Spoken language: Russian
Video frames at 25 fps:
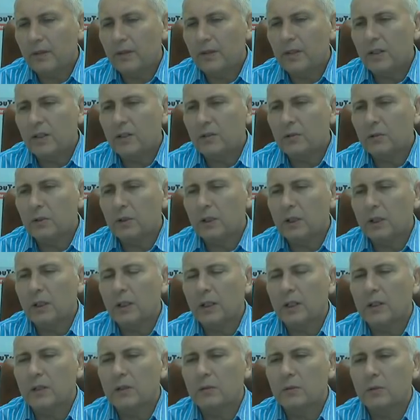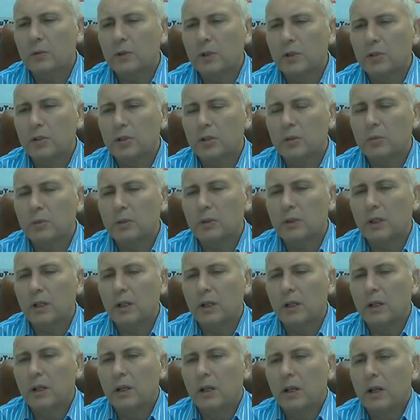Здесь вот такая разводочка была –